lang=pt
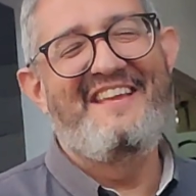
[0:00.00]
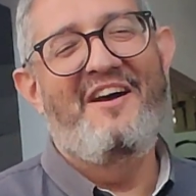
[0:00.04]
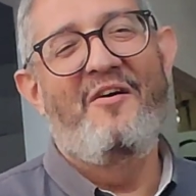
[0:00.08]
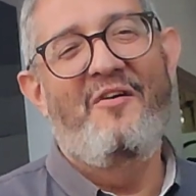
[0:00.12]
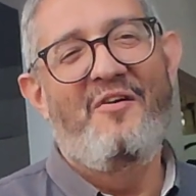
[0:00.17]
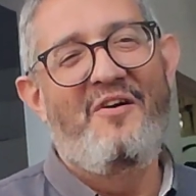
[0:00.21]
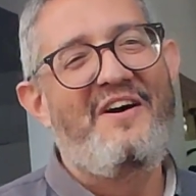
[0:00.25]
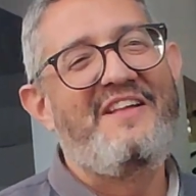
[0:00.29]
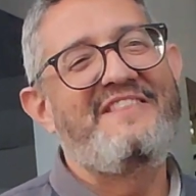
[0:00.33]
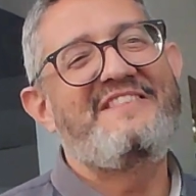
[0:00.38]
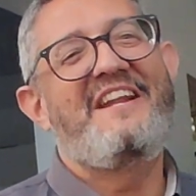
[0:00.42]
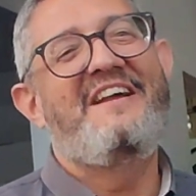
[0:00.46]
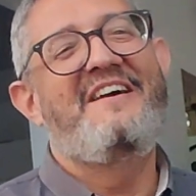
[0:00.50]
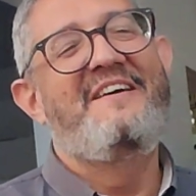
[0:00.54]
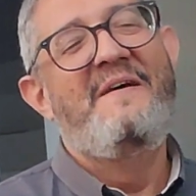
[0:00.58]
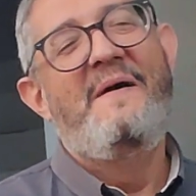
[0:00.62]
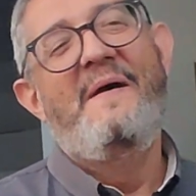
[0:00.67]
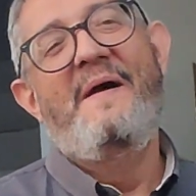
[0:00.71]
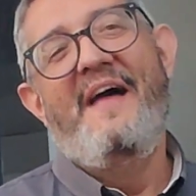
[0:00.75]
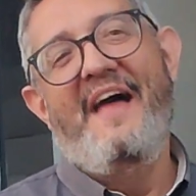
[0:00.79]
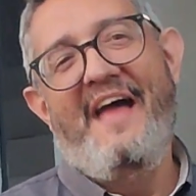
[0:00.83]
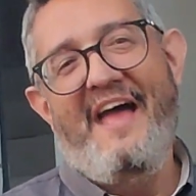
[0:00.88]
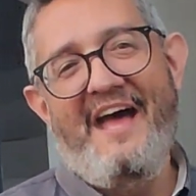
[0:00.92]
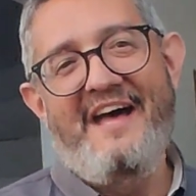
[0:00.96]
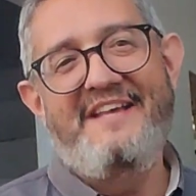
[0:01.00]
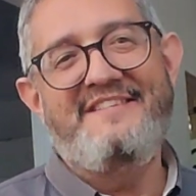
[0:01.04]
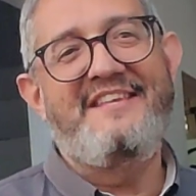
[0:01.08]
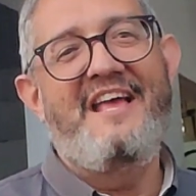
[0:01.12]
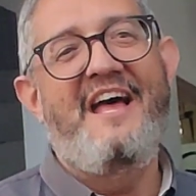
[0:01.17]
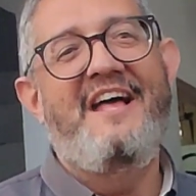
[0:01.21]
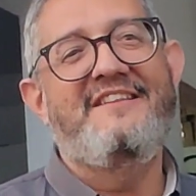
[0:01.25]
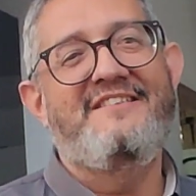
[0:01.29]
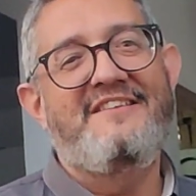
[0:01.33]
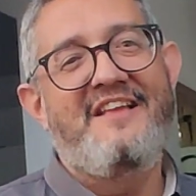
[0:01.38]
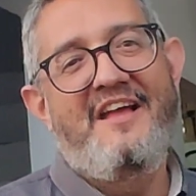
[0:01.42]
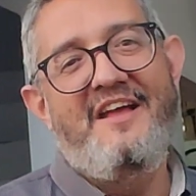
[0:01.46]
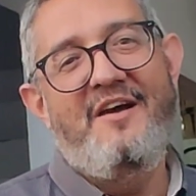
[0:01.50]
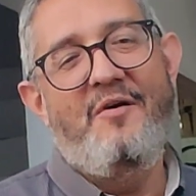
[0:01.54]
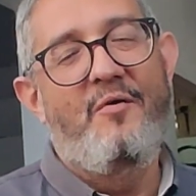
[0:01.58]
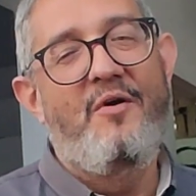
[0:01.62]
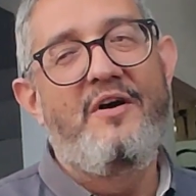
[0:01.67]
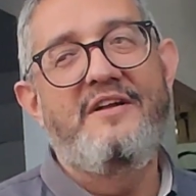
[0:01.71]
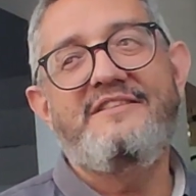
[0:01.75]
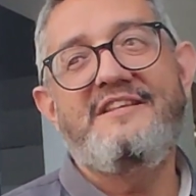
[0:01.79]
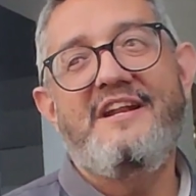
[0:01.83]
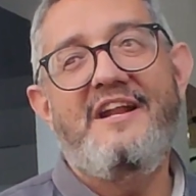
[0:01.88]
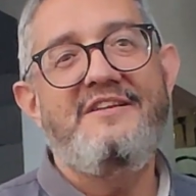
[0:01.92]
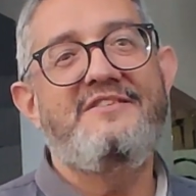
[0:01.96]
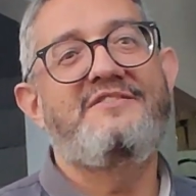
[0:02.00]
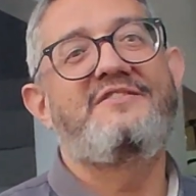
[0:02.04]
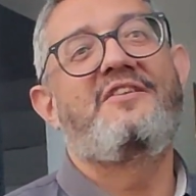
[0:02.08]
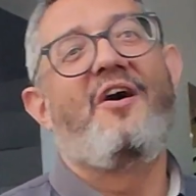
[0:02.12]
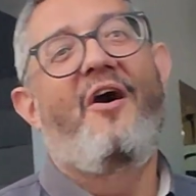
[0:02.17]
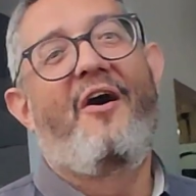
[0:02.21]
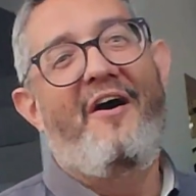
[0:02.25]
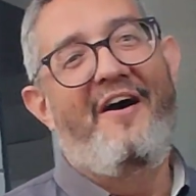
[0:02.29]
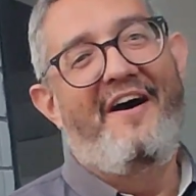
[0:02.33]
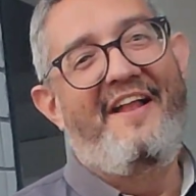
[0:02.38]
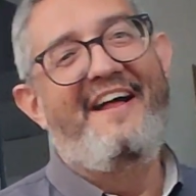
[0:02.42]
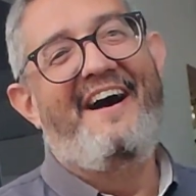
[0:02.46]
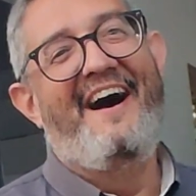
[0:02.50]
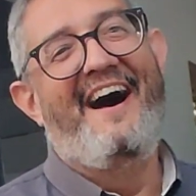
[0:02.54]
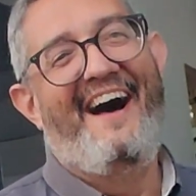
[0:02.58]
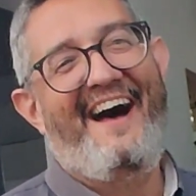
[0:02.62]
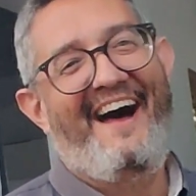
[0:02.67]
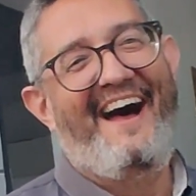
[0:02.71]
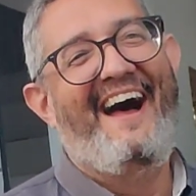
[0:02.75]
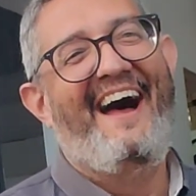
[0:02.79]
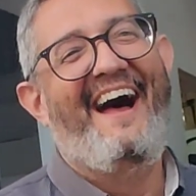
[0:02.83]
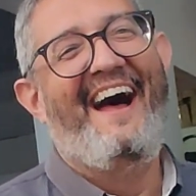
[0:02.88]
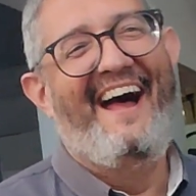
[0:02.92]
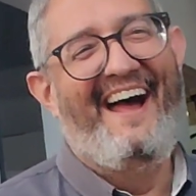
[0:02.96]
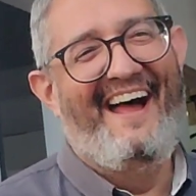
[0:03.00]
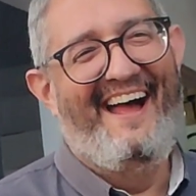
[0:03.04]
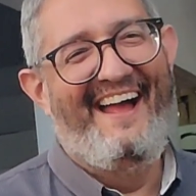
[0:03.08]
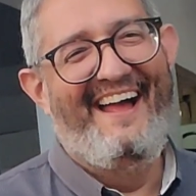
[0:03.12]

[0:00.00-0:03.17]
É, é, é, uma, é uma, é, é uma tragicomédia.